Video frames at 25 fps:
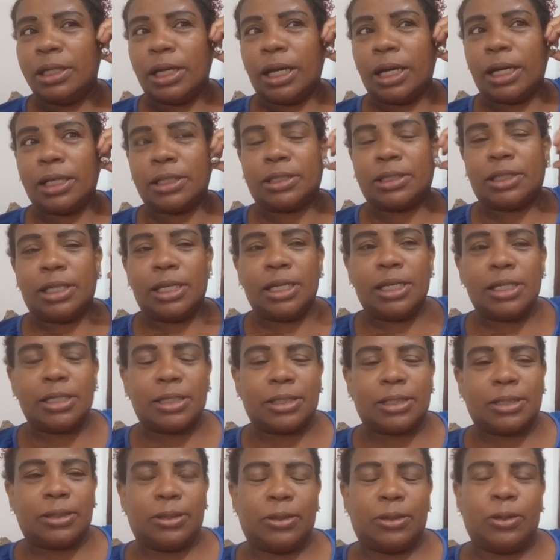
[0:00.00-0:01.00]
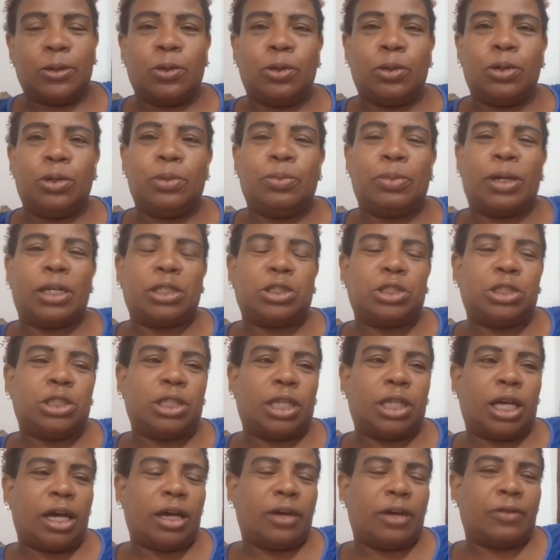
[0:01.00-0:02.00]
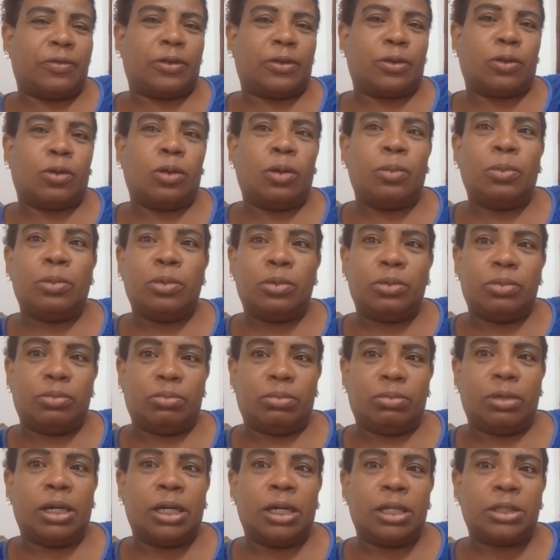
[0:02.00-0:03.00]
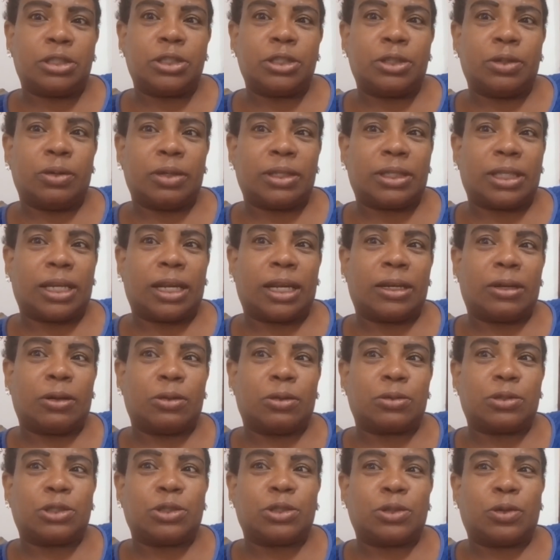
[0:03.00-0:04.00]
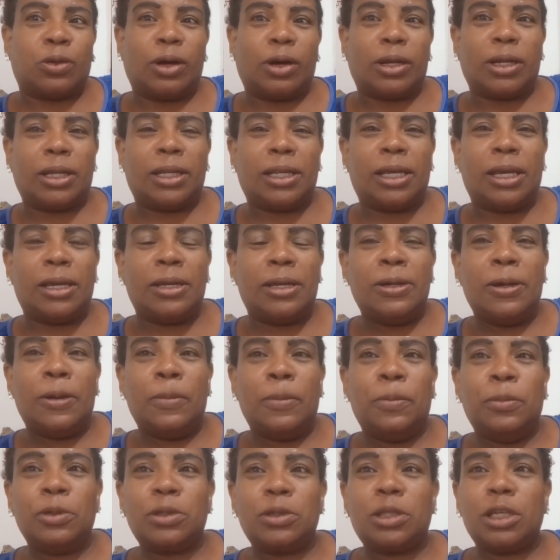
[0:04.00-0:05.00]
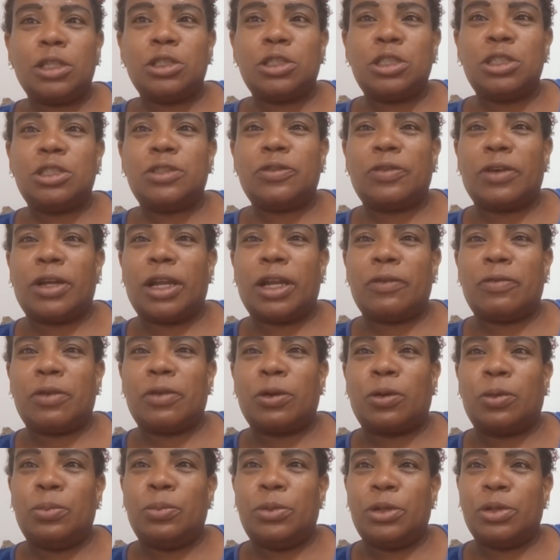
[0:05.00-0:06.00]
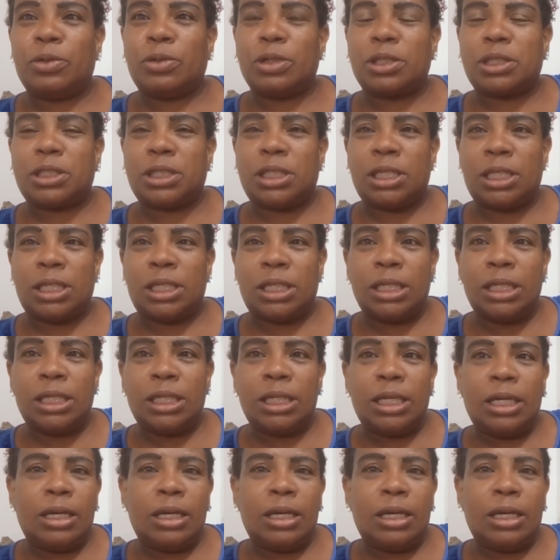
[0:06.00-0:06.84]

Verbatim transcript: Às vezes eu imaginava como antes de eu entrar na autoescola, né? Muita gente falava comigo assim: